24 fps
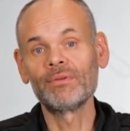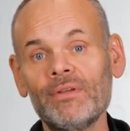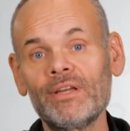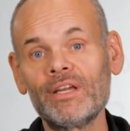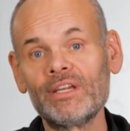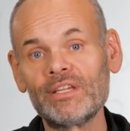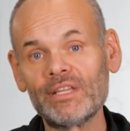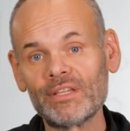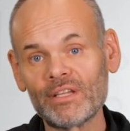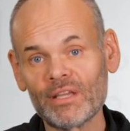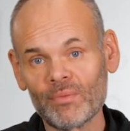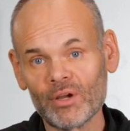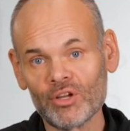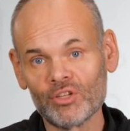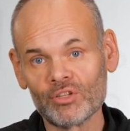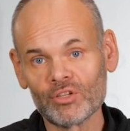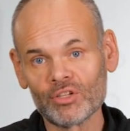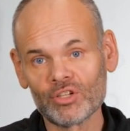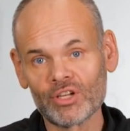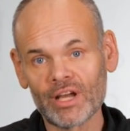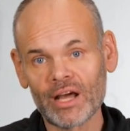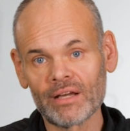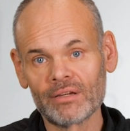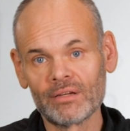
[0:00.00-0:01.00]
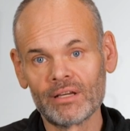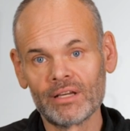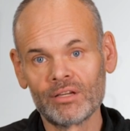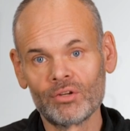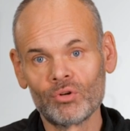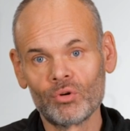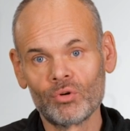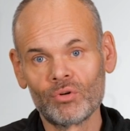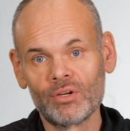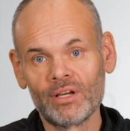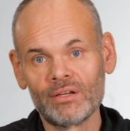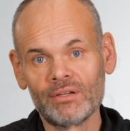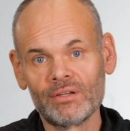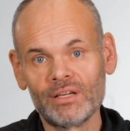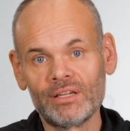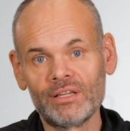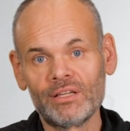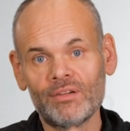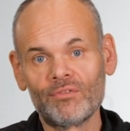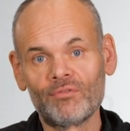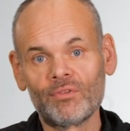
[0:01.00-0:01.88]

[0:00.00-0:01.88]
Jeśli nie masz żadnych konkretnych